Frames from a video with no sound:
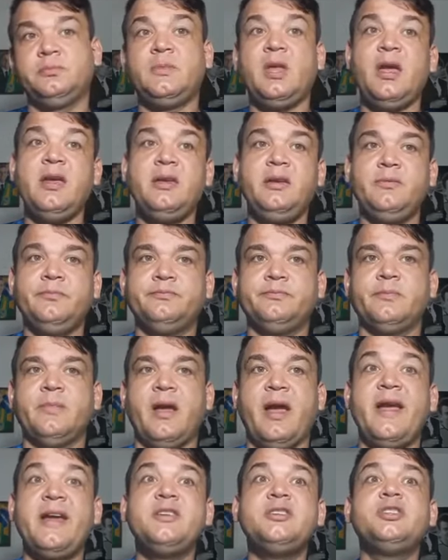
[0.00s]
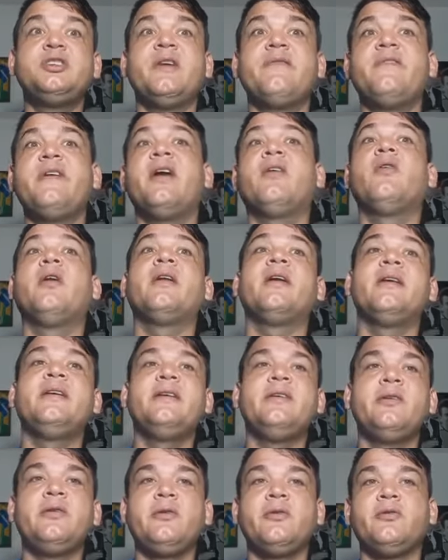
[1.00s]
Tá aí. Aí a gente já vê agora
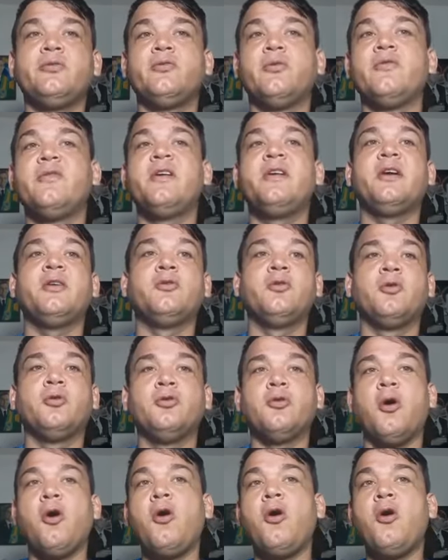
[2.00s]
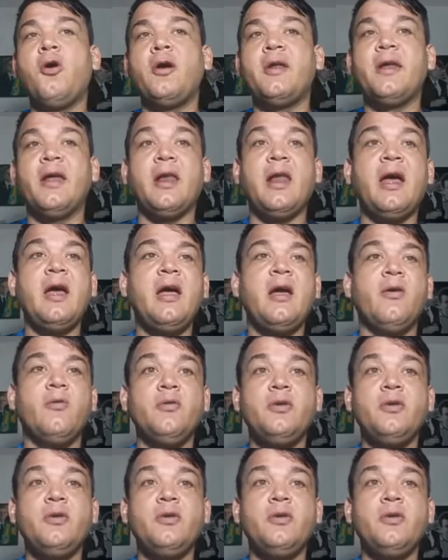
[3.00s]
aí o governador Dória lá,